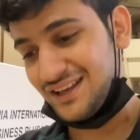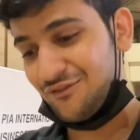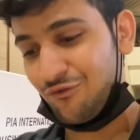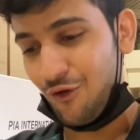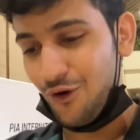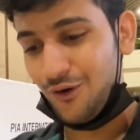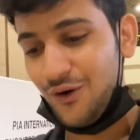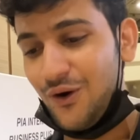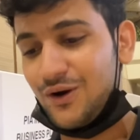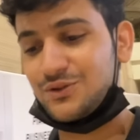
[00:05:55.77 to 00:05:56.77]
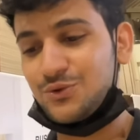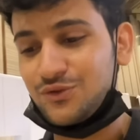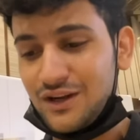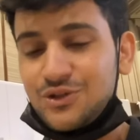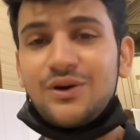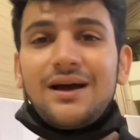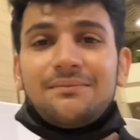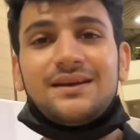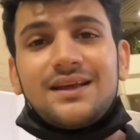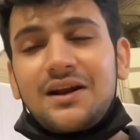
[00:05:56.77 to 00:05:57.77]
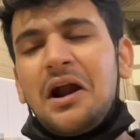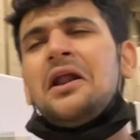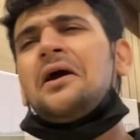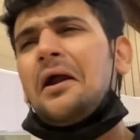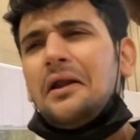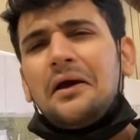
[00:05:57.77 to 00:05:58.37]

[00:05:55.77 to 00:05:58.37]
थी वो और दूसरा जो है अभी इधर खड़े खड़े